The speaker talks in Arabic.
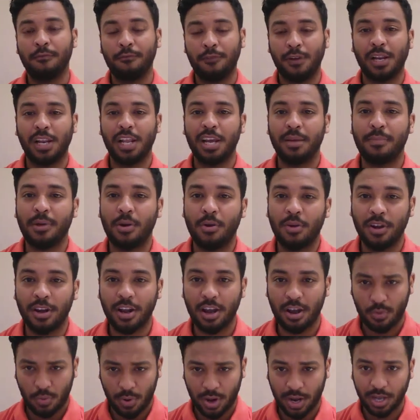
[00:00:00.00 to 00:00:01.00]
فالهبه
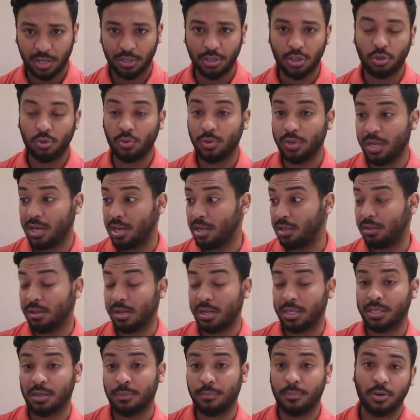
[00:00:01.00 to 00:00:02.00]
والنخوه خدته ان انا اقدر
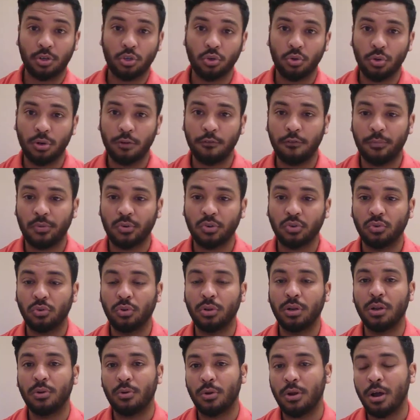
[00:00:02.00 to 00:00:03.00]
اكسب برشلونه في
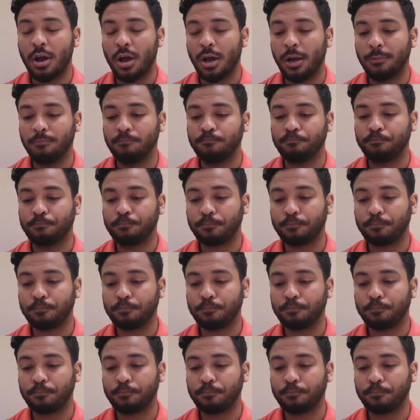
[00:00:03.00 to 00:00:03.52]
برشلونه وراح